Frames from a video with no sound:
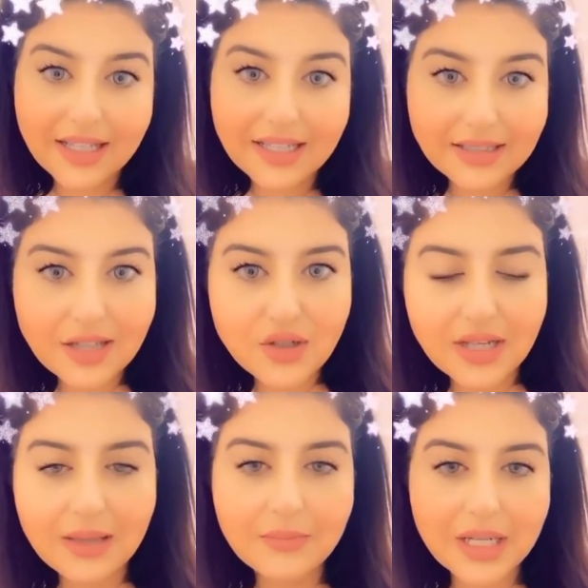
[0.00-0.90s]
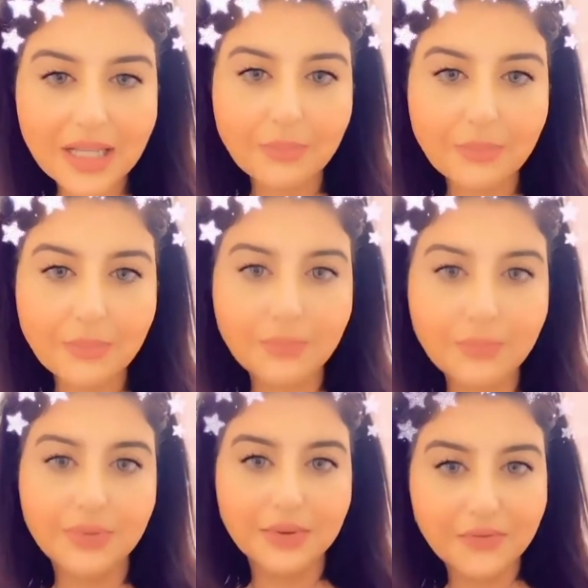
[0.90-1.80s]
راح يحتاج انه يملي
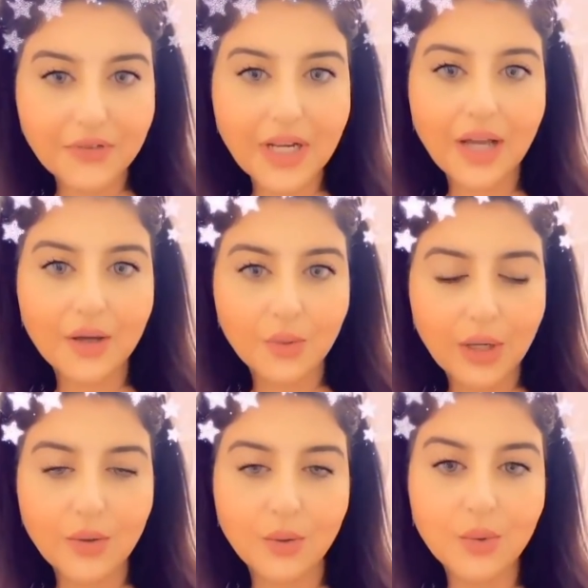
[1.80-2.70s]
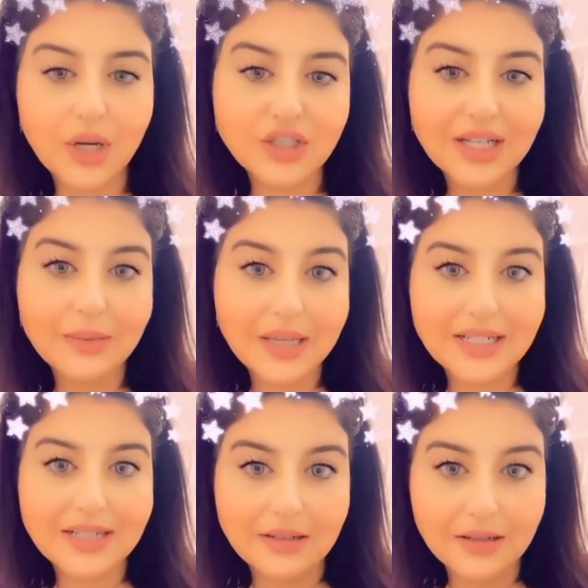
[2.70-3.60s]
فلر وهالامور عشان
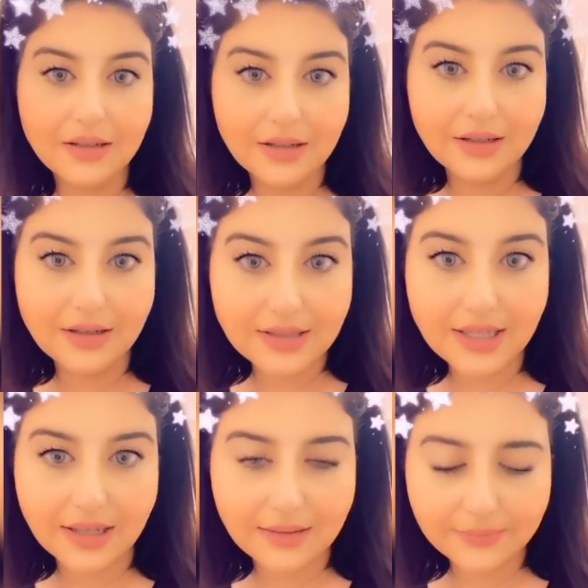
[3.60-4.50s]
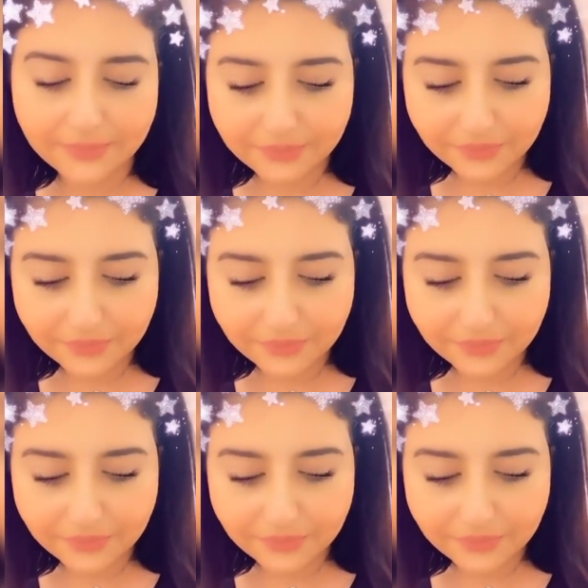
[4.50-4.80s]
يبين آه، صغير